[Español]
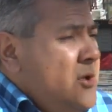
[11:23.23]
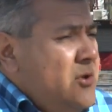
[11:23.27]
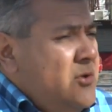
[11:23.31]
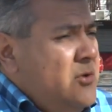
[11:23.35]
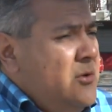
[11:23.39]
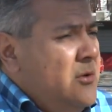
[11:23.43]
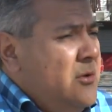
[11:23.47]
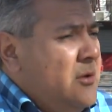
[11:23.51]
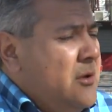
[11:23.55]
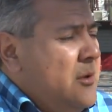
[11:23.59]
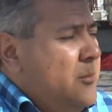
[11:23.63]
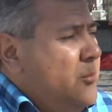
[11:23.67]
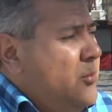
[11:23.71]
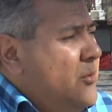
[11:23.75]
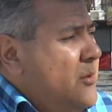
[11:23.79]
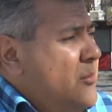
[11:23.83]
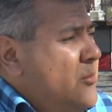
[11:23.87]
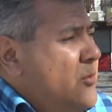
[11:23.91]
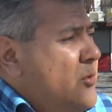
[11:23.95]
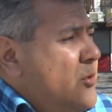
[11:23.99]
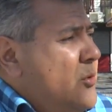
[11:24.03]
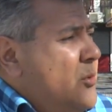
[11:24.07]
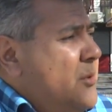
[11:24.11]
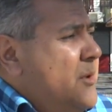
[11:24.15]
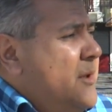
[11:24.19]
Todo lo que
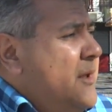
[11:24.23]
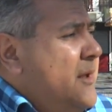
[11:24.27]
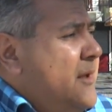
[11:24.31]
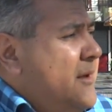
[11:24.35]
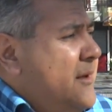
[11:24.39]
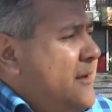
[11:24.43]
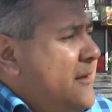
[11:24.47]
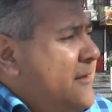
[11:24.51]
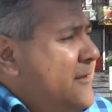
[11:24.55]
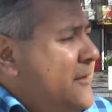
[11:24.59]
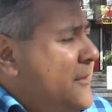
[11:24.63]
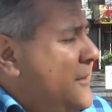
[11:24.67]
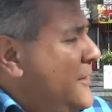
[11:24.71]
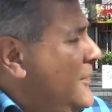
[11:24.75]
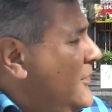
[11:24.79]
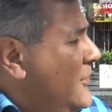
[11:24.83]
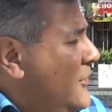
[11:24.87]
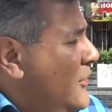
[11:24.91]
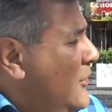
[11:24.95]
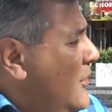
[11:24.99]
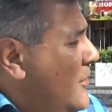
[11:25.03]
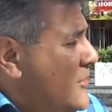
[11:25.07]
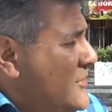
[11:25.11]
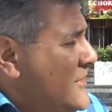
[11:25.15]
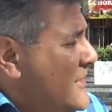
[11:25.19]
podamos cubrir en ese
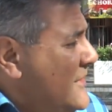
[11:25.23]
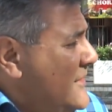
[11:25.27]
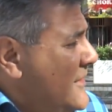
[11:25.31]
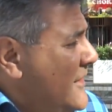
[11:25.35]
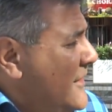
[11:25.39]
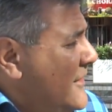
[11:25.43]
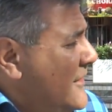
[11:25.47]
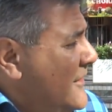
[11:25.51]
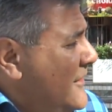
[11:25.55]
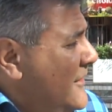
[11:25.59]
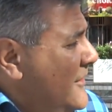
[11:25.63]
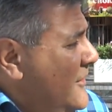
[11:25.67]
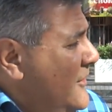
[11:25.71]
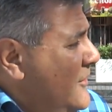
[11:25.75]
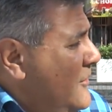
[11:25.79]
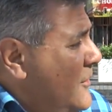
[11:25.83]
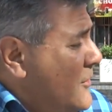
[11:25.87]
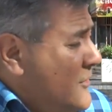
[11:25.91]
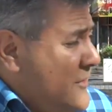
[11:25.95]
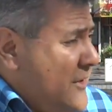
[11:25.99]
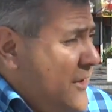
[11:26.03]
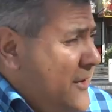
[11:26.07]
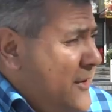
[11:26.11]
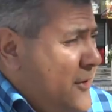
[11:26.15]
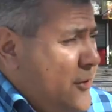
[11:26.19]
evento lo vamos a hacer.
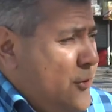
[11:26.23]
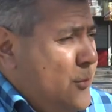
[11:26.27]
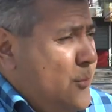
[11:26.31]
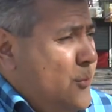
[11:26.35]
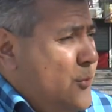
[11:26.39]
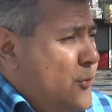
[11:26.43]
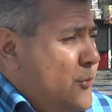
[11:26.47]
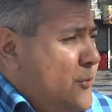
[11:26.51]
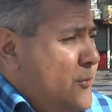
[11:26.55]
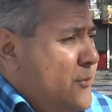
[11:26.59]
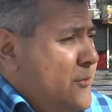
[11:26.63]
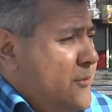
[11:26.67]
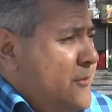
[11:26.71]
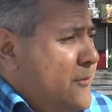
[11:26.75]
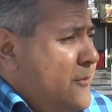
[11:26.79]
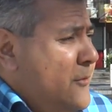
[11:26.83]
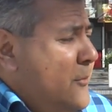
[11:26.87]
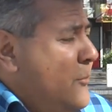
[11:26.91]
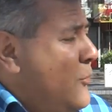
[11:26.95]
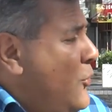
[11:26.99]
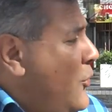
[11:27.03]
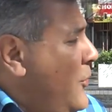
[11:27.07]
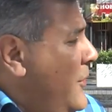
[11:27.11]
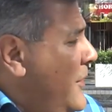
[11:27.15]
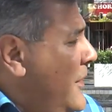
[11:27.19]
Vamos a ver cómo nos, nos
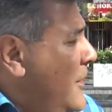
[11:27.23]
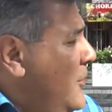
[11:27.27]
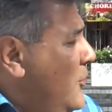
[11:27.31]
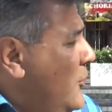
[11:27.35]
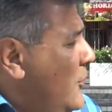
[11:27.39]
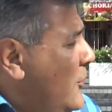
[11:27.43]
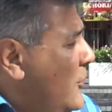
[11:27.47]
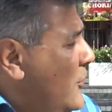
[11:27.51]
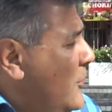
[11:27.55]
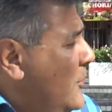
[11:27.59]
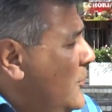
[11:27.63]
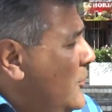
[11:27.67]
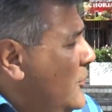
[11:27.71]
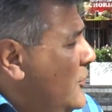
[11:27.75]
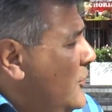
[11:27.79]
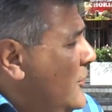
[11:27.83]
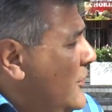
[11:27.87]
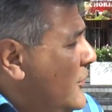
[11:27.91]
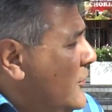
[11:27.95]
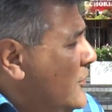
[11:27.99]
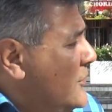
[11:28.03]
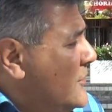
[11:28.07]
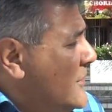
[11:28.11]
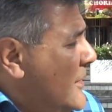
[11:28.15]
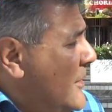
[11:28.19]
movemos y cómo nos
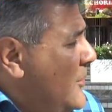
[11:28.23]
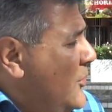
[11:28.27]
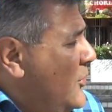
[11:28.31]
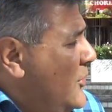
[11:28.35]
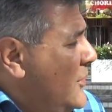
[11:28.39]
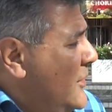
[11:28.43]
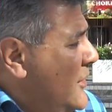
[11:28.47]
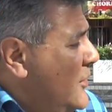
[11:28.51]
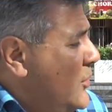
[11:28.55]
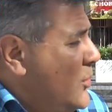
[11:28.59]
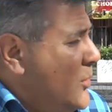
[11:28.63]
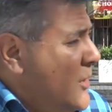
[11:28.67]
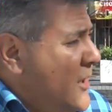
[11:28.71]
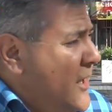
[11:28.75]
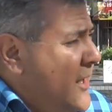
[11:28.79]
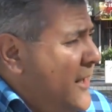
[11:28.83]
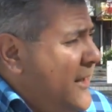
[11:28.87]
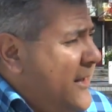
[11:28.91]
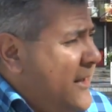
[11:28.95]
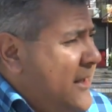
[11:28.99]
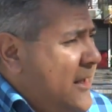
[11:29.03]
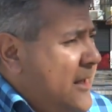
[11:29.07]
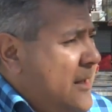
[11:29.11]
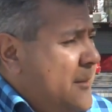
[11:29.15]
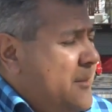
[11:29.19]
encontramos en el lugar
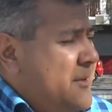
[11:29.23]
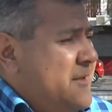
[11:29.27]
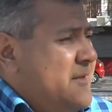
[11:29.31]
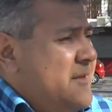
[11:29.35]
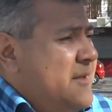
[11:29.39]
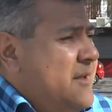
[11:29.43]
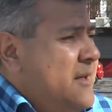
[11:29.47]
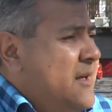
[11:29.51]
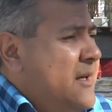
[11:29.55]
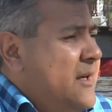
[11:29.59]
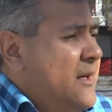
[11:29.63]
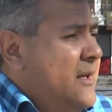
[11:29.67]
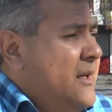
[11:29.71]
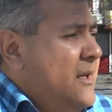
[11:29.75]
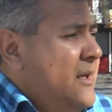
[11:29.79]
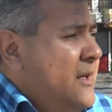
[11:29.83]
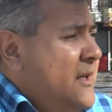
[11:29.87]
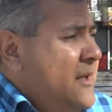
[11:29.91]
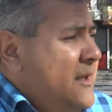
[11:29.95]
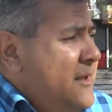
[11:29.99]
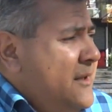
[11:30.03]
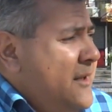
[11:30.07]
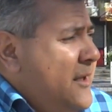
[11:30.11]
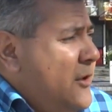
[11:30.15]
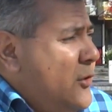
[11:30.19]
y qué capacidad
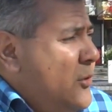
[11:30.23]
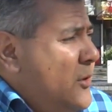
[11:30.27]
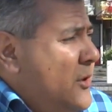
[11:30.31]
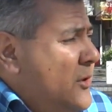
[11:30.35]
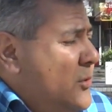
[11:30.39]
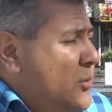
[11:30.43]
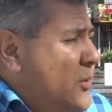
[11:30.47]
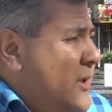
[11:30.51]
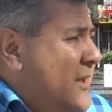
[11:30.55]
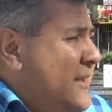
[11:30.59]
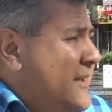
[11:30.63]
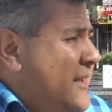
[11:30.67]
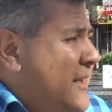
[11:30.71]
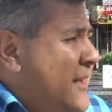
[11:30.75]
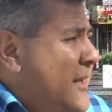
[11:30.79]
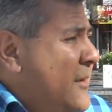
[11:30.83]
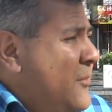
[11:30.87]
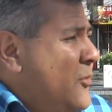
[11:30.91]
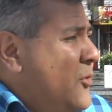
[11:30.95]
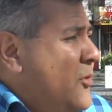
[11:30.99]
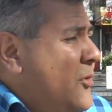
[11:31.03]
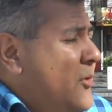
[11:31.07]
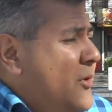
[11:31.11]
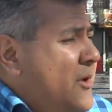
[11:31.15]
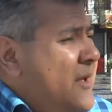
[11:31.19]
de cobertura
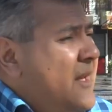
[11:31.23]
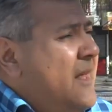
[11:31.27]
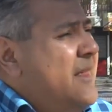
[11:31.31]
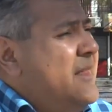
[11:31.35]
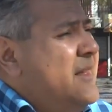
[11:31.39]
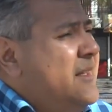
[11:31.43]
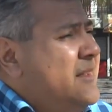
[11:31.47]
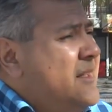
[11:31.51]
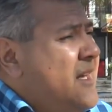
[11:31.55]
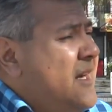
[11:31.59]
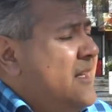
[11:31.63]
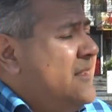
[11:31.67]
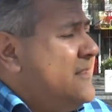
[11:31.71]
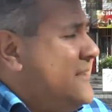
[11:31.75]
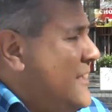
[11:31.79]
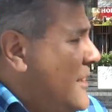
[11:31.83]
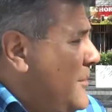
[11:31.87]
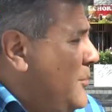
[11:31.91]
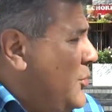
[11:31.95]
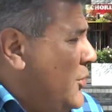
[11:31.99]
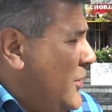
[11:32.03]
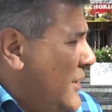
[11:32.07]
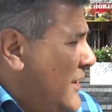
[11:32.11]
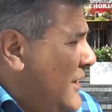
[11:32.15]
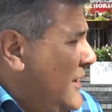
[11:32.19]
tenemos en las
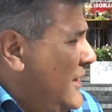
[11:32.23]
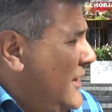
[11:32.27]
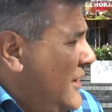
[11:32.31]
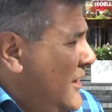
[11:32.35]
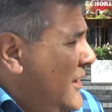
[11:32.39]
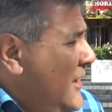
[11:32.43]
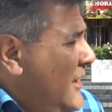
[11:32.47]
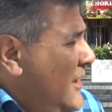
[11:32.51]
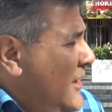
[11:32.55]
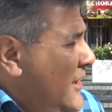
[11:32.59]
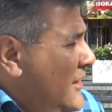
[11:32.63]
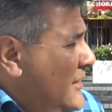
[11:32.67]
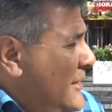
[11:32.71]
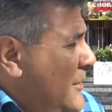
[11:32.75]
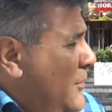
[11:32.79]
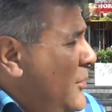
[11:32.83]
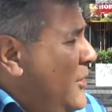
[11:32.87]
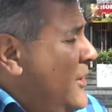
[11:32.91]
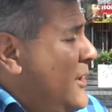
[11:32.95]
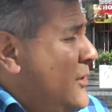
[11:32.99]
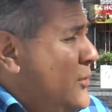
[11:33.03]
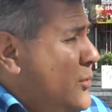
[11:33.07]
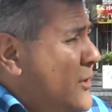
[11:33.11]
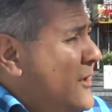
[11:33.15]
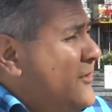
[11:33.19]
distancias, porque estamos
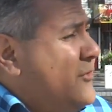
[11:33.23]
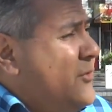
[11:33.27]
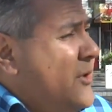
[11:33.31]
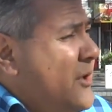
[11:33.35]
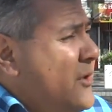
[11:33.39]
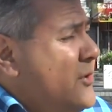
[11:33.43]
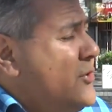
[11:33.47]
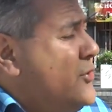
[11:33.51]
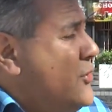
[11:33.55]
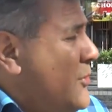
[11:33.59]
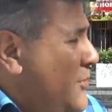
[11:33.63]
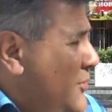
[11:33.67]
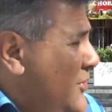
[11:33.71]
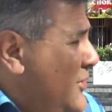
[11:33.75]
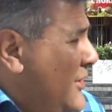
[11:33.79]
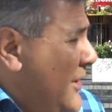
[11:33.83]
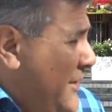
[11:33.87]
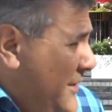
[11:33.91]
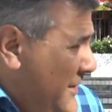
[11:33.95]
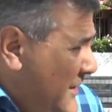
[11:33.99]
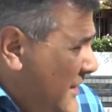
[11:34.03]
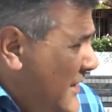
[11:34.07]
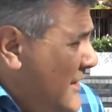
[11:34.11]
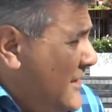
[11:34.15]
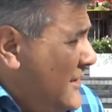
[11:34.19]
hablando de una ciudad de 8 millones de
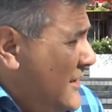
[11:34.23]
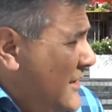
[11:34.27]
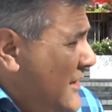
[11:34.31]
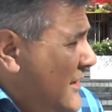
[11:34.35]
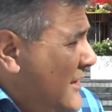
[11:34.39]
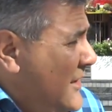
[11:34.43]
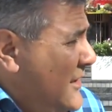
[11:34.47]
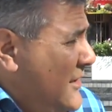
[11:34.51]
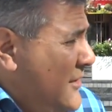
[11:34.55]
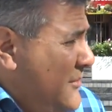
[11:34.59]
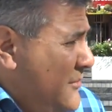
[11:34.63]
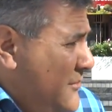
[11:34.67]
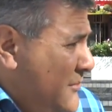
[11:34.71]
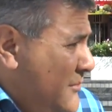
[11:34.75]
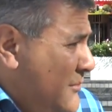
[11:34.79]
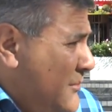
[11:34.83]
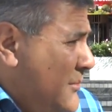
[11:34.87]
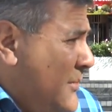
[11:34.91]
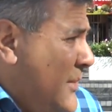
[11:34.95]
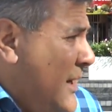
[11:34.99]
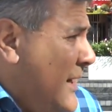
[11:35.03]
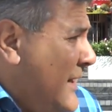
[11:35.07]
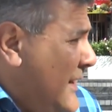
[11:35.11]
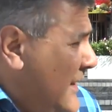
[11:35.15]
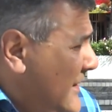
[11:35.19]
habitantes,
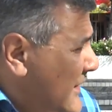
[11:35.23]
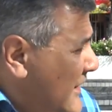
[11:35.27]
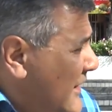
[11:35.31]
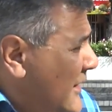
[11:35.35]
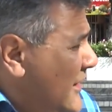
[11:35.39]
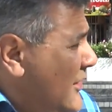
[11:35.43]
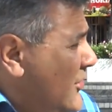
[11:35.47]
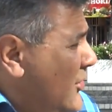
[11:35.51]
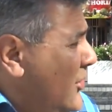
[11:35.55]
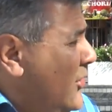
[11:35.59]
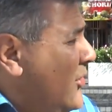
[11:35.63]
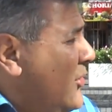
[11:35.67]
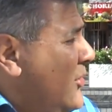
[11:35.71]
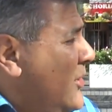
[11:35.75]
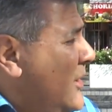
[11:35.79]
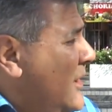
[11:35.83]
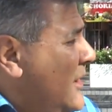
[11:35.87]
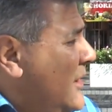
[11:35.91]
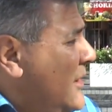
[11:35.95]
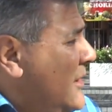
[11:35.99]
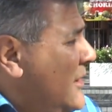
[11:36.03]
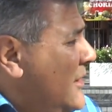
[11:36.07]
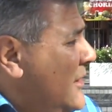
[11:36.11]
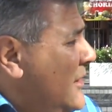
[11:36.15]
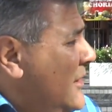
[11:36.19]
más grande que Córdoba
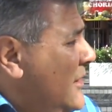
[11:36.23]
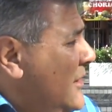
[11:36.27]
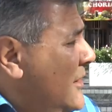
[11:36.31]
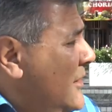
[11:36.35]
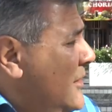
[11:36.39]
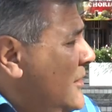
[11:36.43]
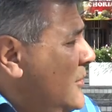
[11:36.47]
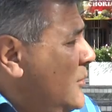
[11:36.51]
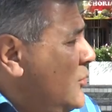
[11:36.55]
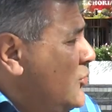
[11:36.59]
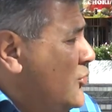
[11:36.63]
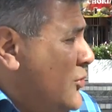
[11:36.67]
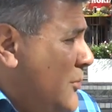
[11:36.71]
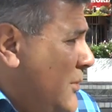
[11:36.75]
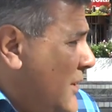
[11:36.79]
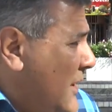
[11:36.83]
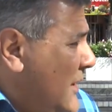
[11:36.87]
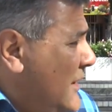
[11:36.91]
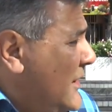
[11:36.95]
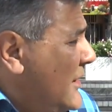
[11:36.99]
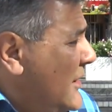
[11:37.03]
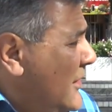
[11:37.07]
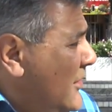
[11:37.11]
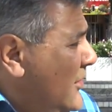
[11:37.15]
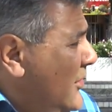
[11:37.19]
mucho más
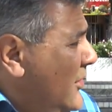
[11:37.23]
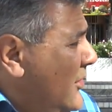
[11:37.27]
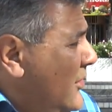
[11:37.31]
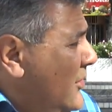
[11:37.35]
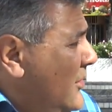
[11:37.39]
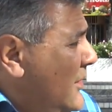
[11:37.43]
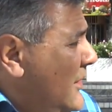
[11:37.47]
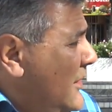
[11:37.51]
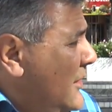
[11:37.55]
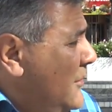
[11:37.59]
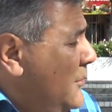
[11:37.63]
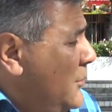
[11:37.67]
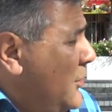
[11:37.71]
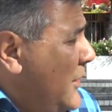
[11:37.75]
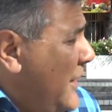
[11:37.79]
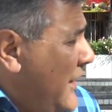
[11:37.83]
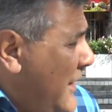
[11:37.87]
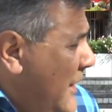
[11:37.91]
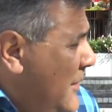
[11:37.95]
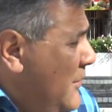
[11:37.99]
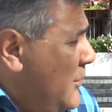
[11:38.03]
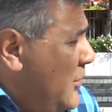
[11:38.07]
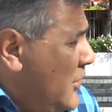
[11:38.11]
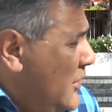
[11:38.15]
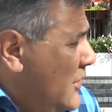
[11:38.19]
grande que Córdoba, por
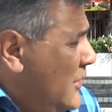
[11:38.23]
ejemplo.